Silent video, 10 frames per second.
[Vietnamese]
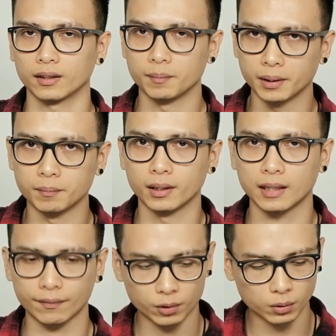thì mình mới
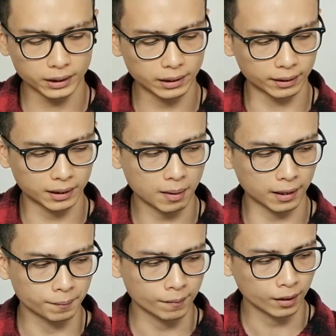làm video giới thiệu đến các
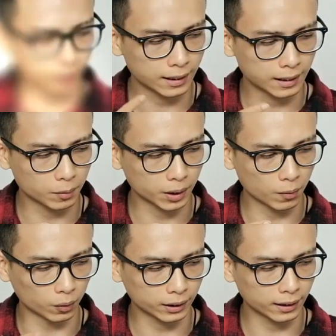bạn đây là một cái
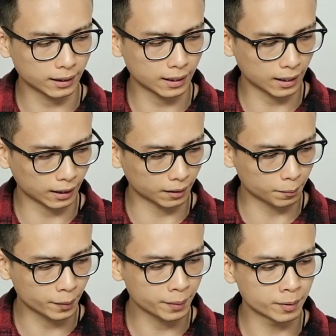bộ tên là
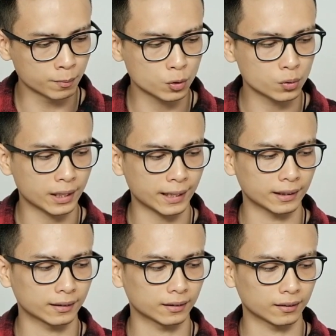premium
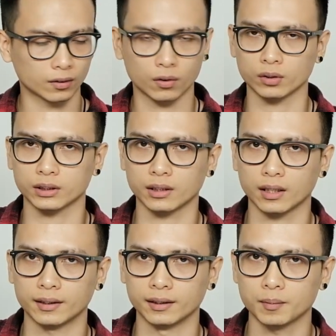suke nó sẽ
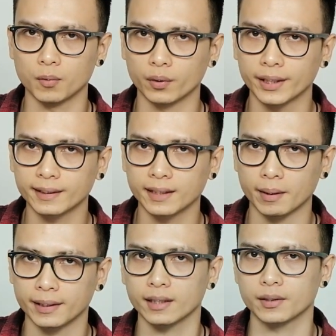là những cái bộ kit cơ
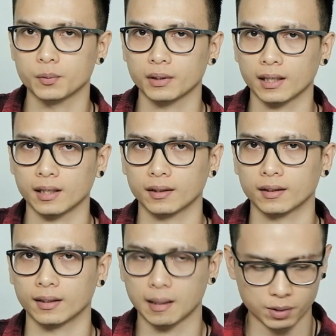bản nhất để chúng ta
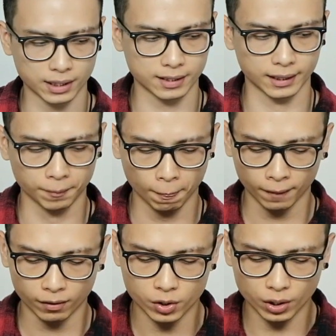làm sạch giày
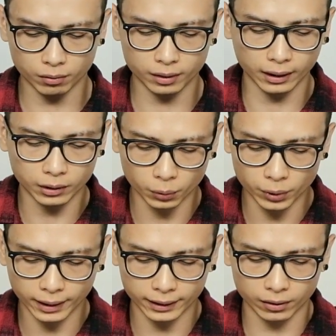trong cái
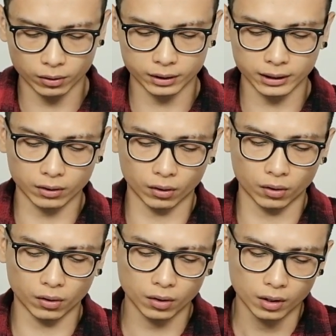túi này thì nó sẽ
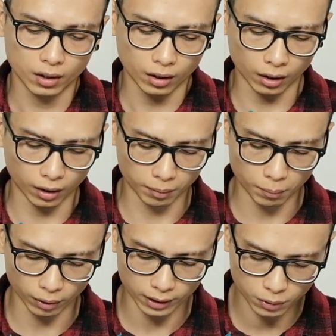có uh,
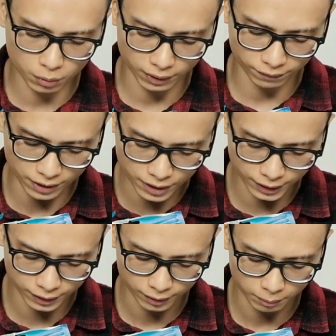một cái dung dịch vệ
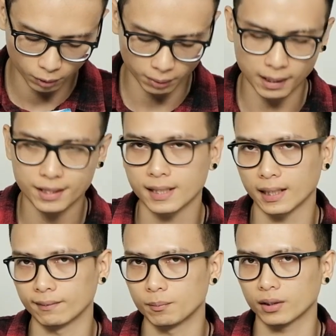sinh một cái bàn
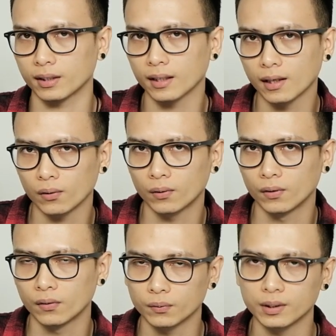trải và một cái khăn lau
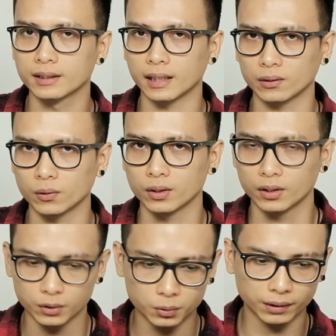cũng đơn giản thôi
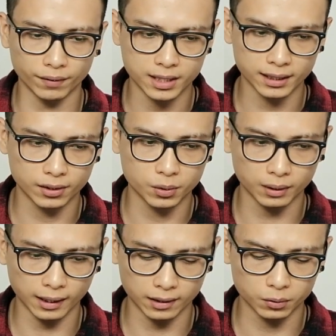dung dịch vệ sinh thì chúng
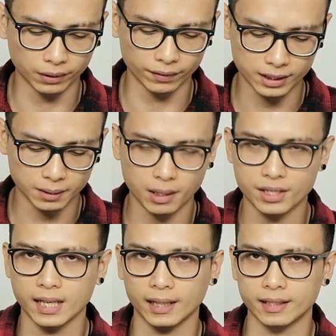ta dùng để vệ sinh bàn
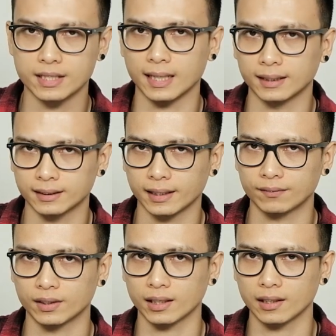trải để trải giày
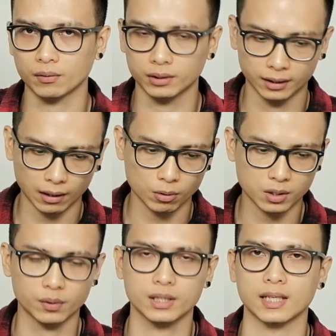và khăn lau thì lau
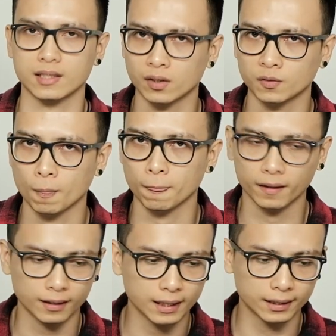sau khi trải xong
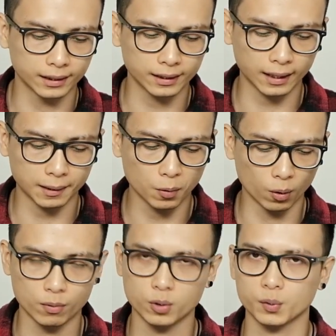đây là những cái
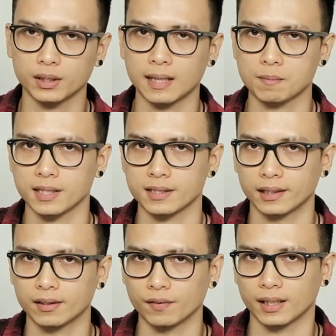bộ mà giúp chúng ta làm sạch
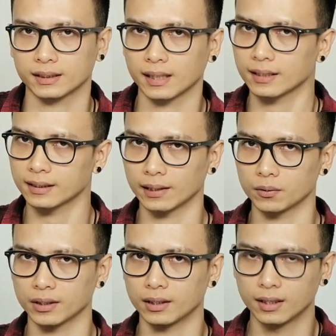giày không phải là giặt giày
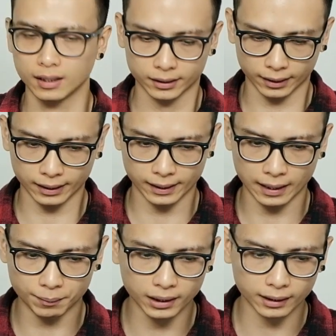đâu nhé giặt giày thì
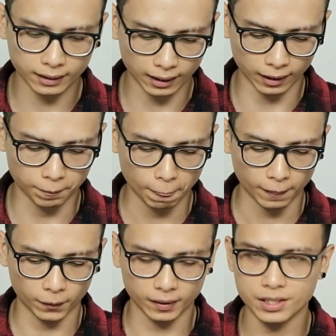làm ướt tất cả
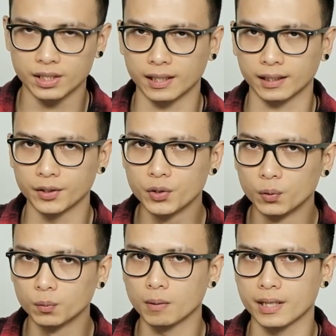còn đây chỉ là
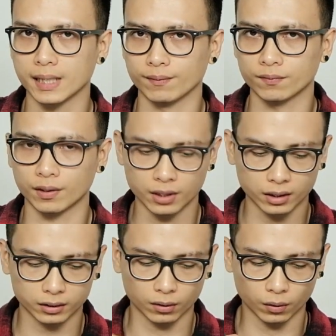nhúng bàn trải vào nước
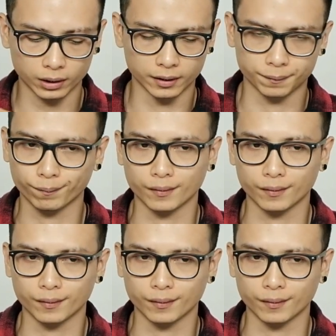sau đó thì